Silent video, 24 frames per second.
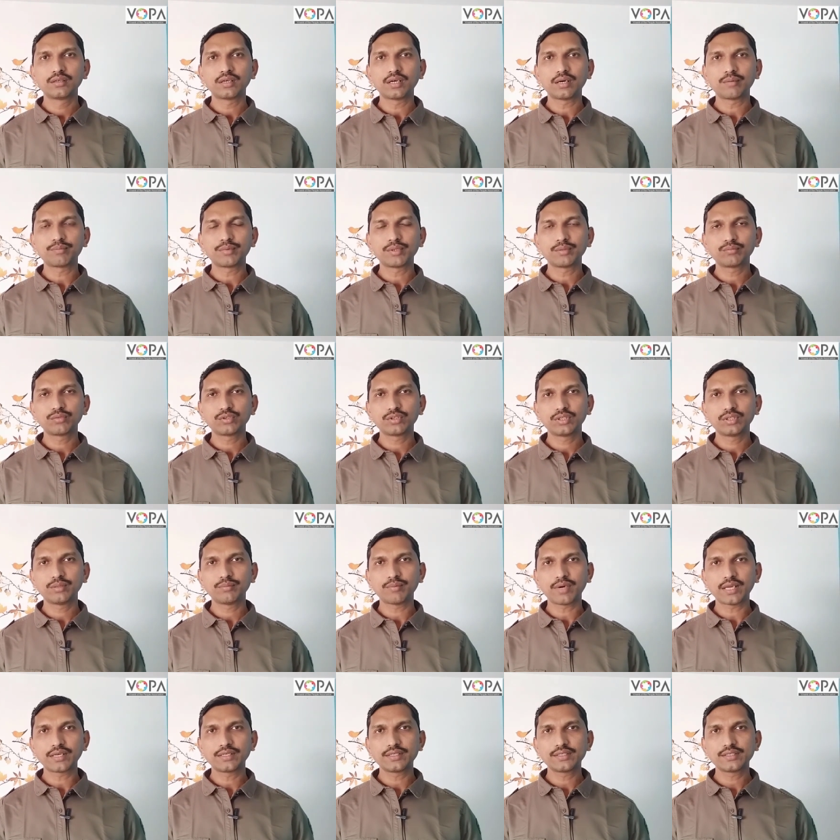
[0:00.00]
अपनी
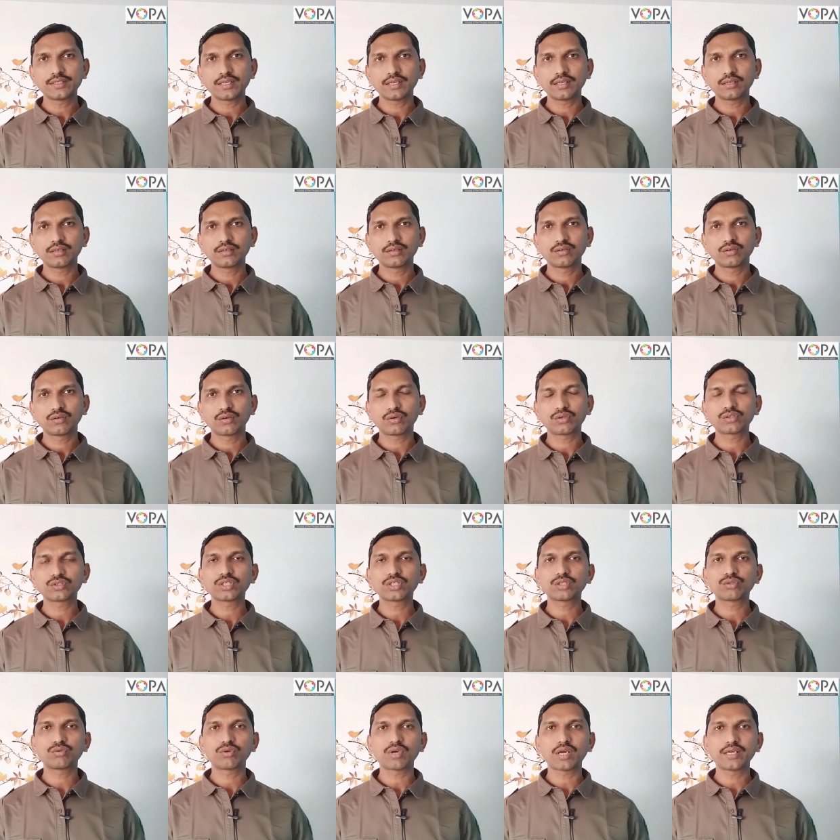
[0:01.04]
बुद्धिमानी से और
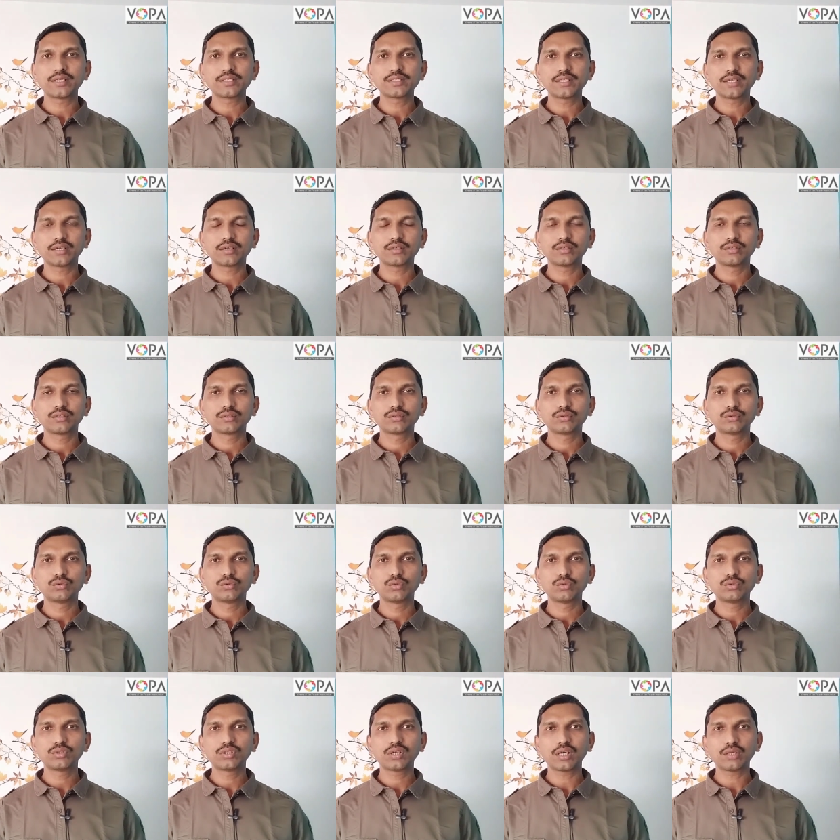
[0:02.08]
चतुराई से
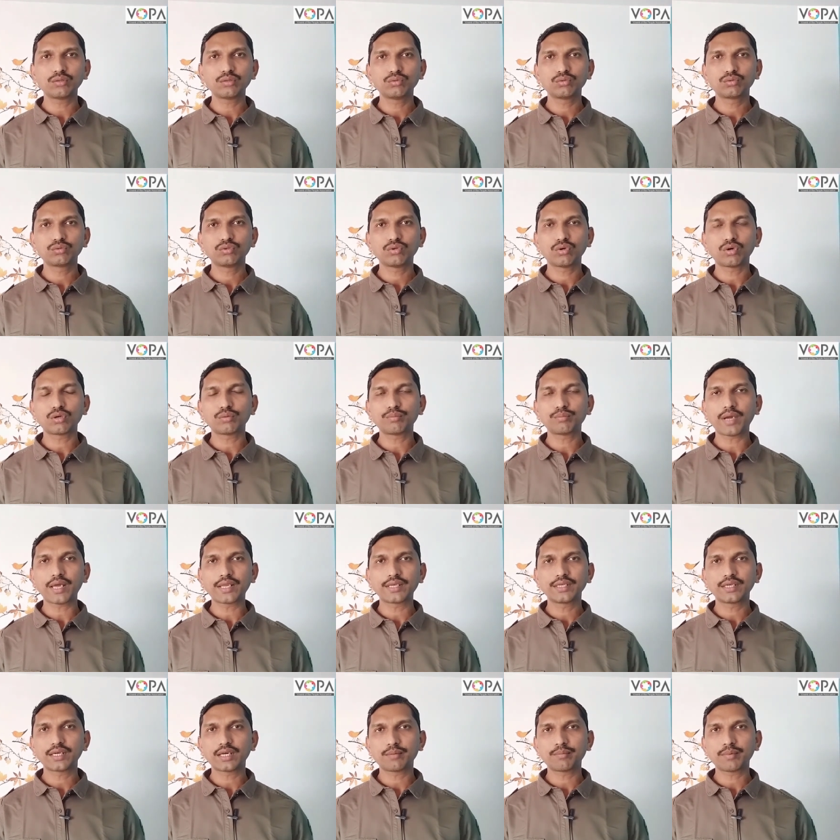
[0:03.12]
दूध का दूध और
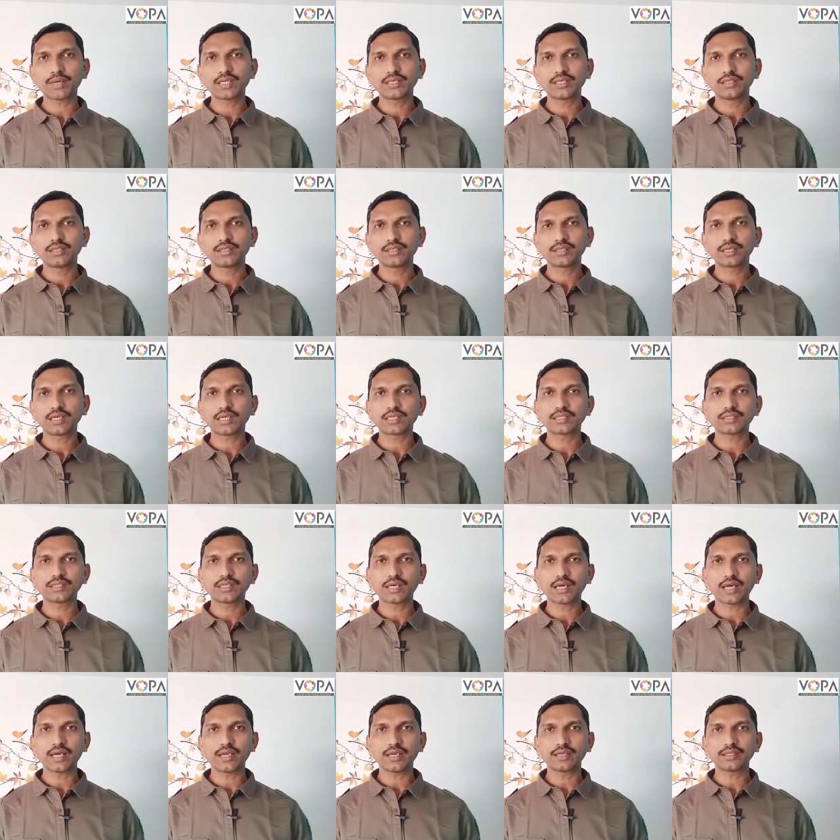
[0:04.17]
पानी का पानी कर
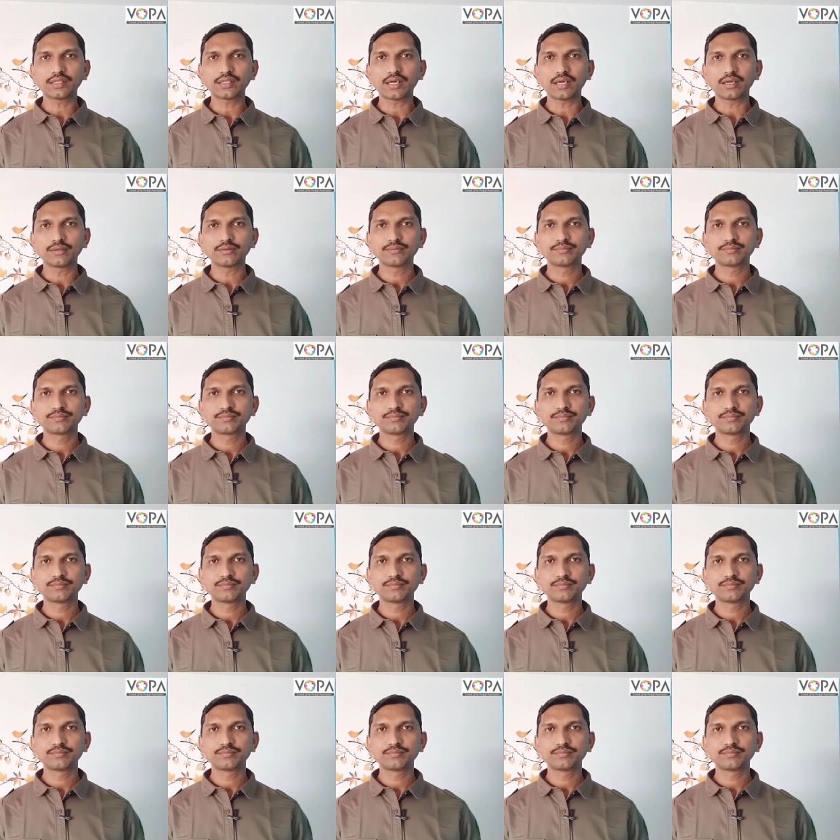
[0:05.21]
दिखाया था